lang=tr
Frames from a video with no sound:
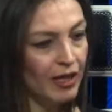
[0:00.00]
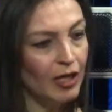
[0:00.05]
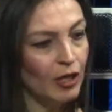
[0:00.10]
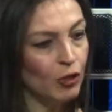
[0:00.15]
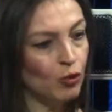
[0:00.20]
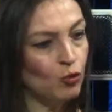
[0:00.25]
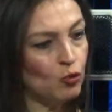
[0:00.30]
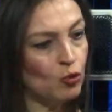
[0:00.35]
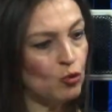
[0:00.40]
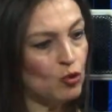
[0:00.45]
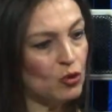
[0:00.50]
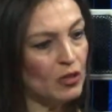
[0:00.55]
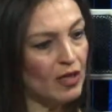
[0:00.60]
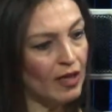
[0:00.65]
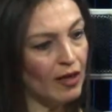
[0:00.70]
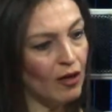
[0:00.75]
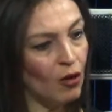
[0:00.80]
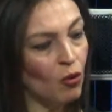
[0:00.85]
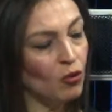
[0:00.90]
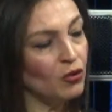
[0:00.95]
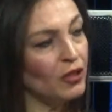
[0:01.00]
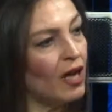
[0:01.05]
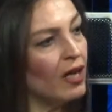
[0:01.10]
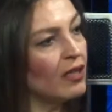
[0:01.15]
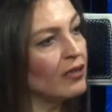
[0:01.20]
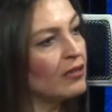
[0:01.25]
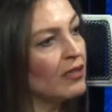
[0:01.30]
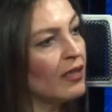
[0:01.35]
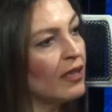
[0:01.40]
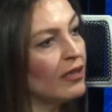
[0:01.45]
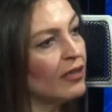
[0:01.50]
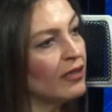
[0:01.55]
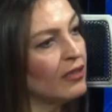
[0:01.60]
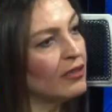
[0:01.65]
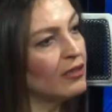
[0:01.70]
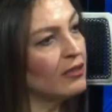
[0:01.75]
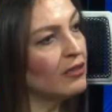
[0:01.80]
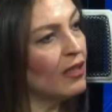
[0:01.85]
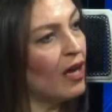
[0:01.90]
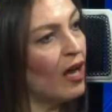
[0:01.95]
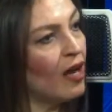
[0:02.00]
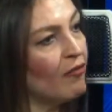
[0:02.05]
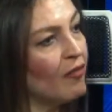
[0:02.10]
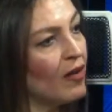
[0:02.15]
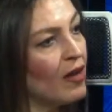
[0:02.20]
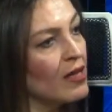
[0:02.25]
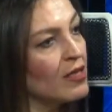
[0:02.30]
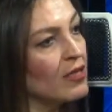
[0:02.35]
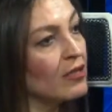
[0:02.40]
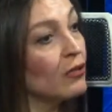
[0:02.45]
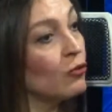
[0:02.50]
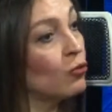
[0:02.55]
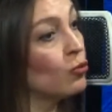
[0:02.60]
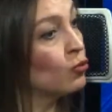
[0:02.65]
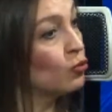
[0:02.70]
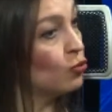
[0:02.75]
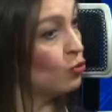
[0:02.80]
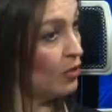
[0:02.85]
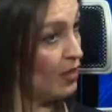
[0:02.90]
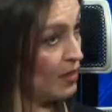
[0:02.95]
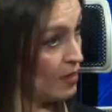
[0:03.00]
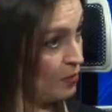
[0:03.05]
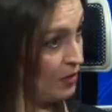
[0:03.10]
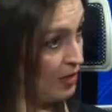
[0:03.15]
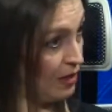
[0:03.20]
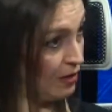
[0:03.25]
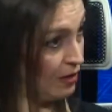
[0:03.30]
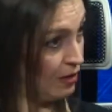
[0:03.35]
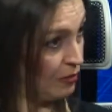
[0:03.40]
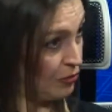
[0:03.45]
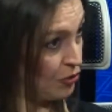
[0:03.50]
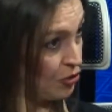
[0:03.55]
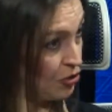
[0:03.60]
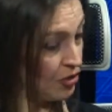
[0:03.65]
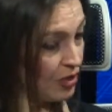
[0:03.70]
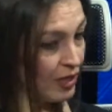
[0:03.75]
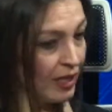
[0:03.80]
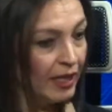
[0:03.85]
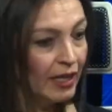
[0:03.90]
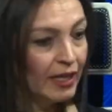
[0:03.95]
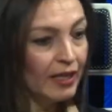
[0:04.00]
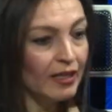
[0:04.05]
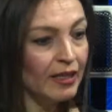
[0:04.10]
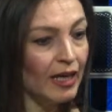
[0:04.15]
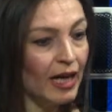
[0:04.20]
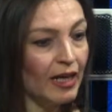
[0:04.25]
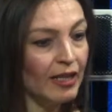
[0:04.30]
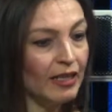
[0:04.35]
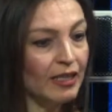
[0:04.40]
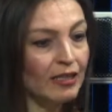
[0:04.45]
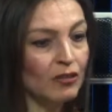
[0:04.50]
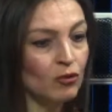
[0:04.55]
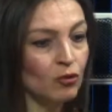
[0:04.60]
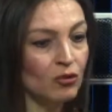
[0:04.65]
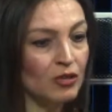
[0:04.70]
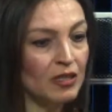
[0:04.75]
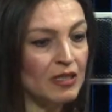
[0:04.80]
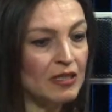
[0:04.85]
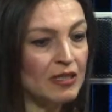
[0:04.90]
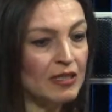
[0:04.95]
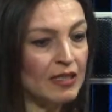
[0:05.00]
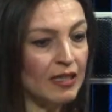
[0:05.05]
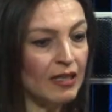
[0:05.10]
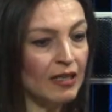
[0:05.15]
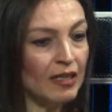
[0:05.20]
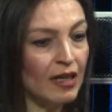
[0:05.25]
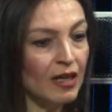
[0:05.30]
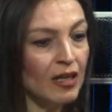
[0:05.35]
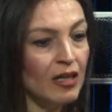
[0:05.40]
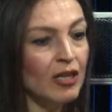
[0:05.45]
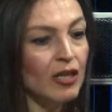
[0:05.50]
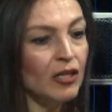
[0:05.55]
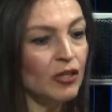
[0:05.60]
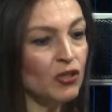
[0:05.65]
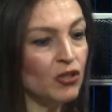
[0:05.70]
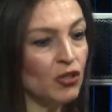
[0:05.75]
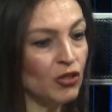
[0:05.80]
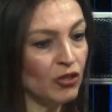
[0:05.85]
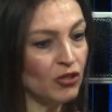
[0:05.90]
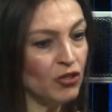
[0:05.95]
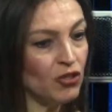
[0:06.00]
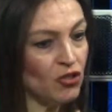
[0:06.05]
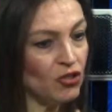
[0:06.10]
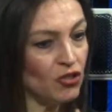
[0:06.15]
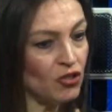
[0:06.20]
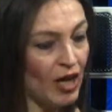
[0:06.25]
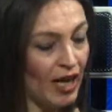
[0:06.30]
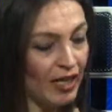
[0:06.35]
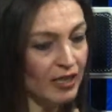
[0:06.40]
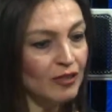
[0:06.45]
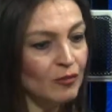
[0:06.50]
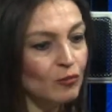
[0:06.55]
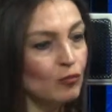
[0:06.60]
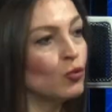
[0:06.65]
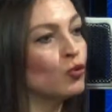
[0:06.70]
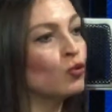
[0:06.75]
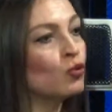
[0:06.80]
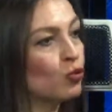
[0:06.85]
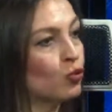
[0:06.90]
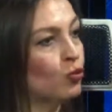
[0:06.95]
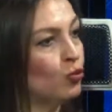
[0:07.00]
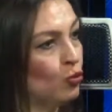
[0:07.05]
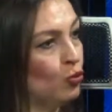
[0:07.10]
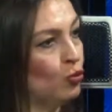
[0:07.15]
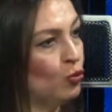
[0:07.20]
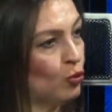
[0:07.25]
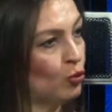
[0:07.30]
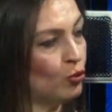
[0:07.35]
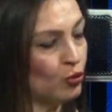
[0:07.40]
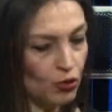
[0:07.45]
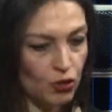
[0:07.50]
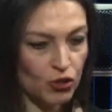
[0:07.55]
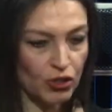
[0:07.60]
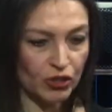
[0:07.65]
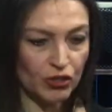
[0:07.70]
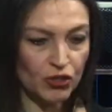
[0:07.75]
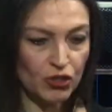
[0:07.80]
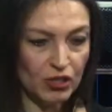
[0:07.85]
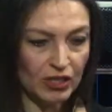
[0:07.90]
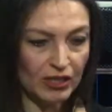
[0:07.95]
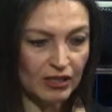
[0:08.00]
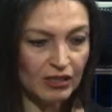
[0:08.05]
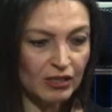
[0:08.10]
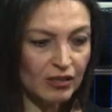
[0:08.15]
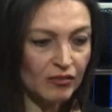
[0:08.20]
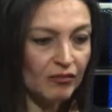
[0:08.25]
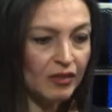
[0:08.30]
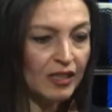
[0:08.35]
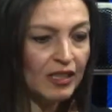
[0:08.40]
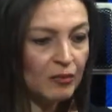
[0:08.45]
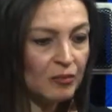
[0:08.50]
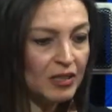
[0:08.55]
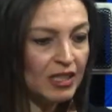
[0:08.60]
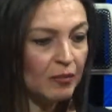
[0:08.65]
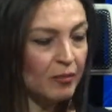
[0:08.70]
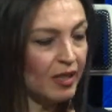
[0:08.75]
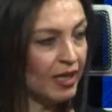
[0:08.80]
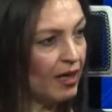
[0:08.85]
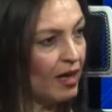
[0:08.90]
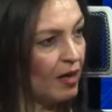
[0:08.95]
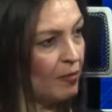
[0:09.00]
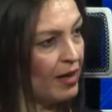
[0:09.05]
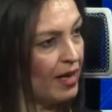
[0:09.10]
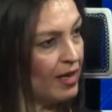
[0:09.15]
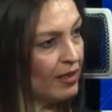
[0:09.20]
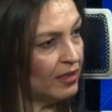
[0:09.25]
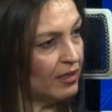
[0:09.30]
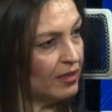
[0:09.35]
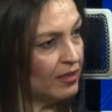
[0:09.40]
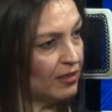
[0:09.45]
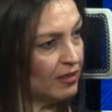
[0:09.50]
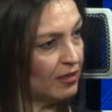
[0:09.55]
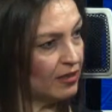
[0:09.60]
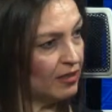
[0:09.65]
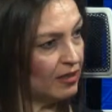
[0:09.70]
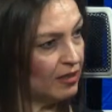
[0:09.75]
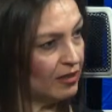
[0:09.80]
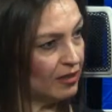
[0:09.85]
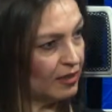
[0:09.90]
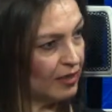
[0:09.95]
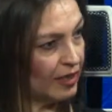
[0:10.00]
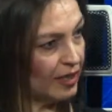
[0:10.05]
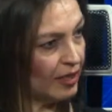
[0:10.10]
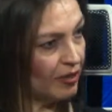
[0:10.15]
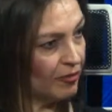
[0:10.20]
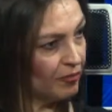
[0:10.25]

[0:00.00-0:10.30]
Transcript: yüzde %16'ya yakın daha fazla olduğu tespit edilmiş. Yani dolayısıyla çalışan mutluluğu, çalışanın verimini beraber getirdiğinde